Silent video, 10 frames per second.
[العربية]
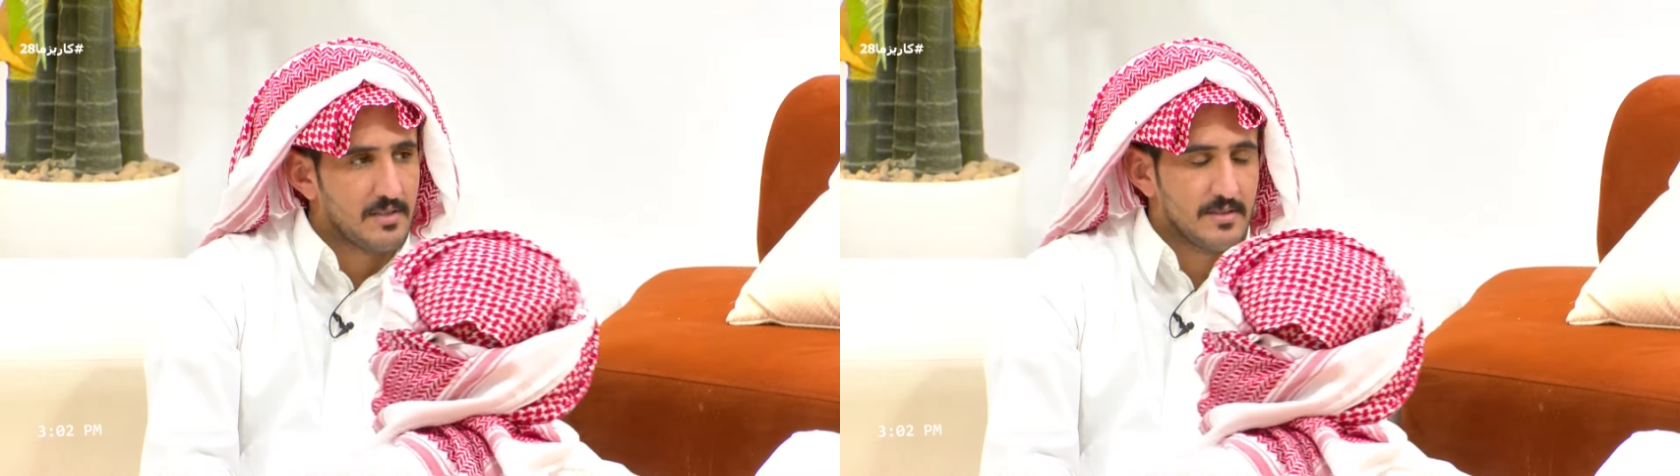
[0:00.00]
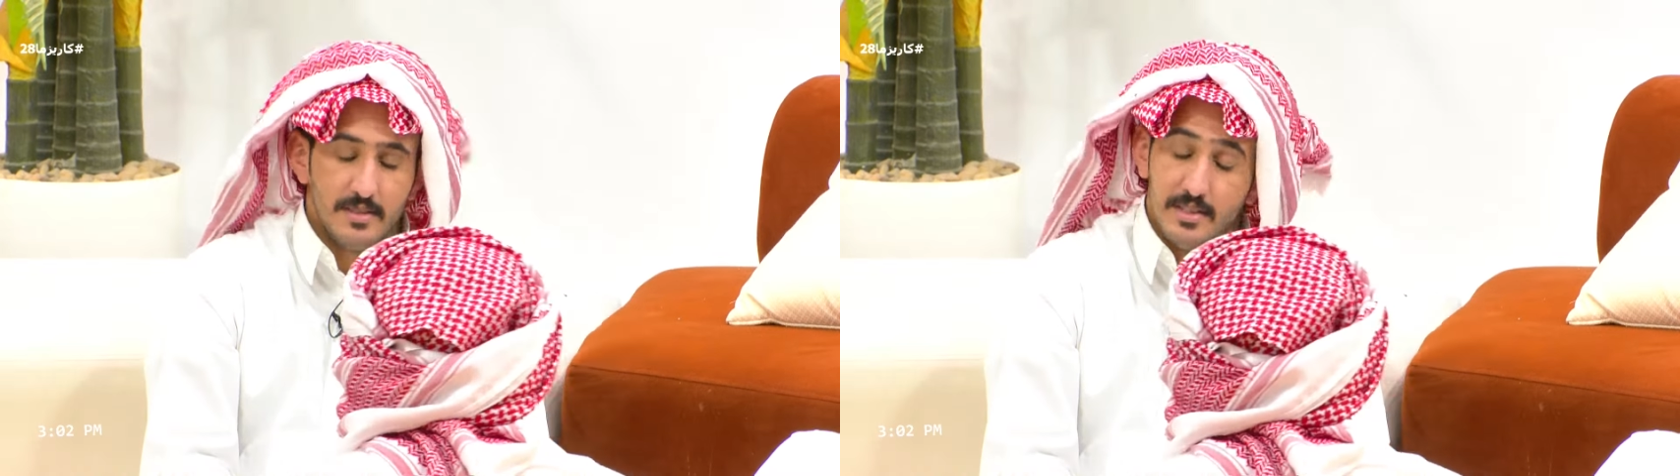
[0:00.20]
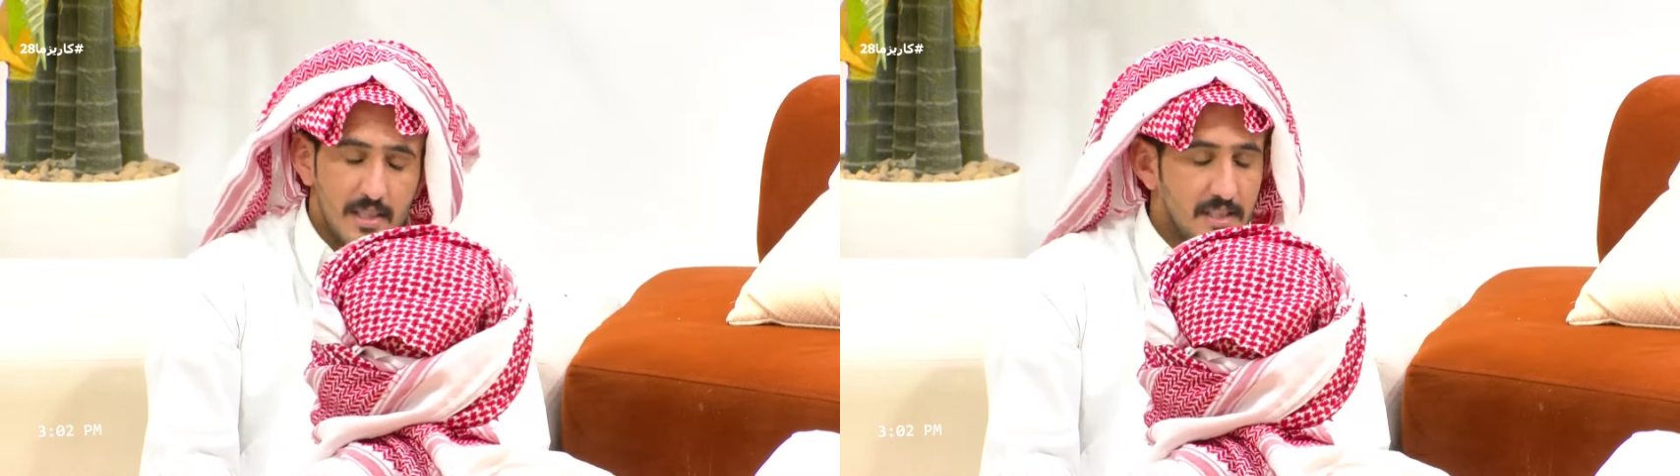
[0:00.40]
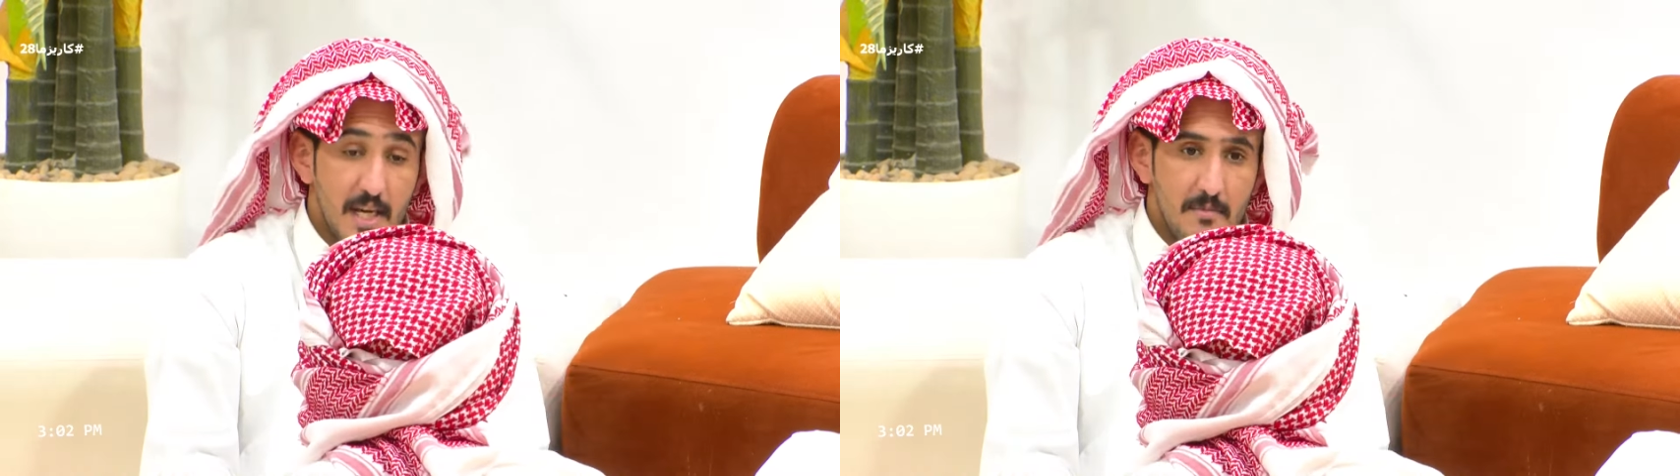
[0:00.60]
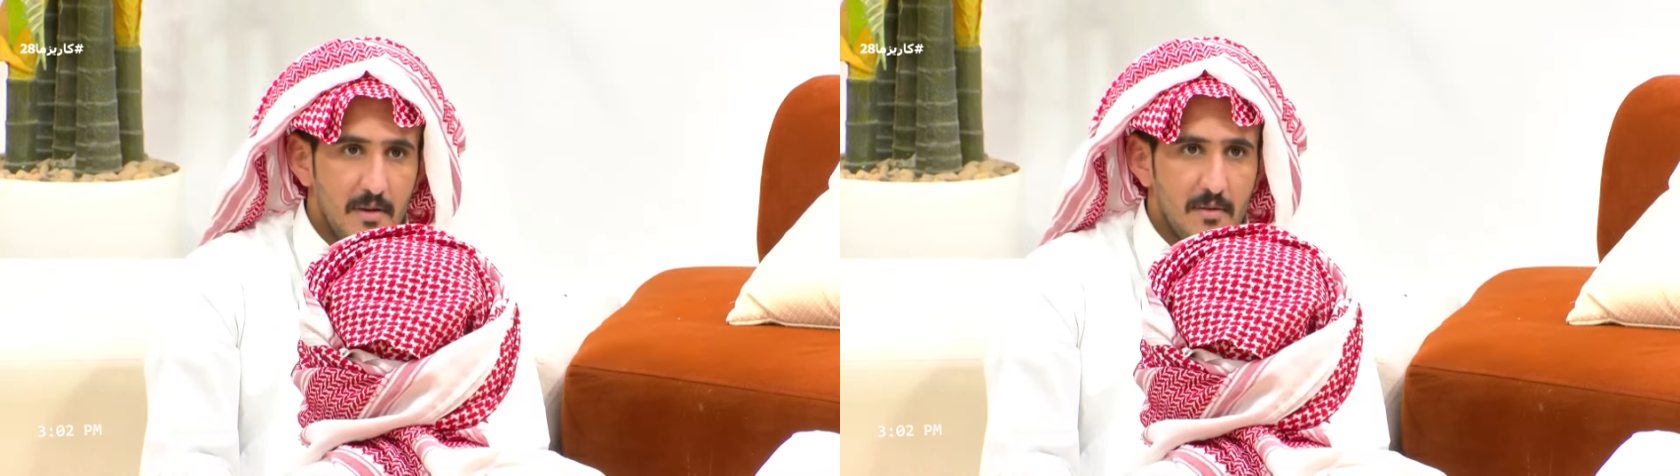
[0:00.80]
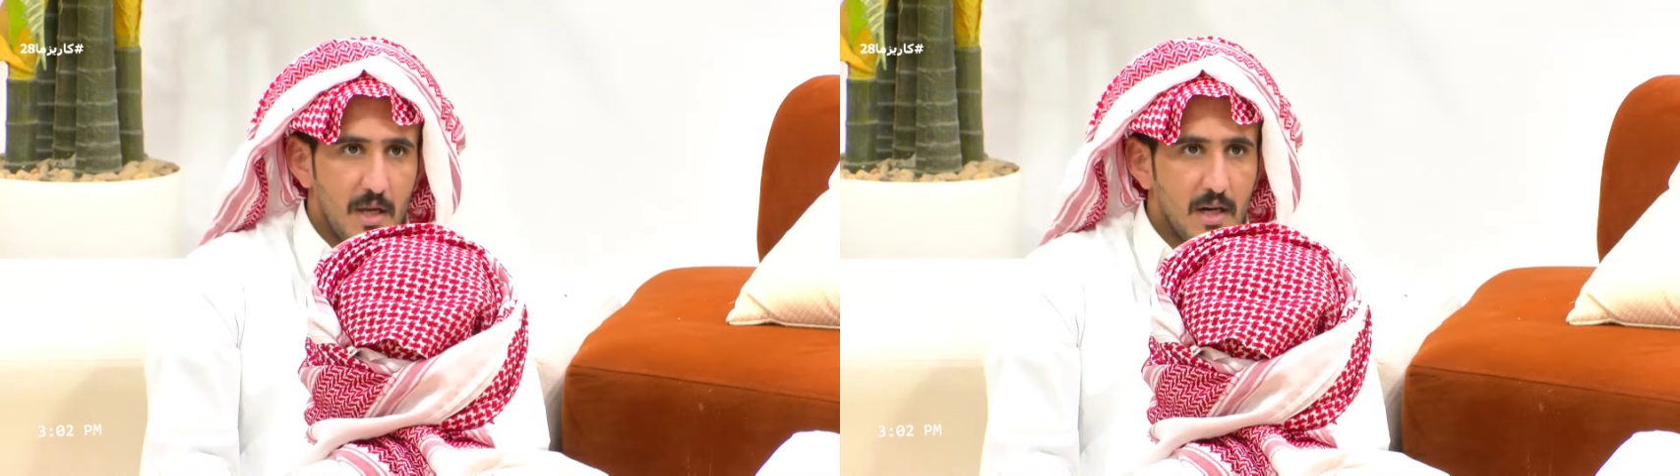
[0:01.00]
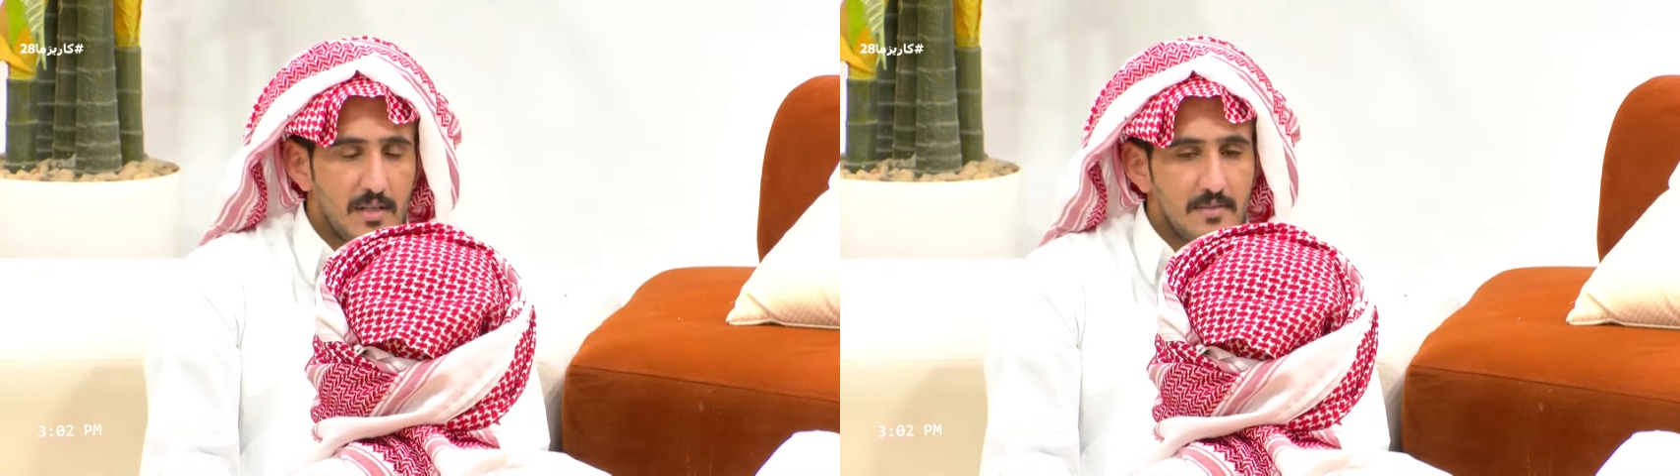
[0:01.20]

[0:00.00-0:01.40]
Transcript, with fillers: امل عندي امل بالله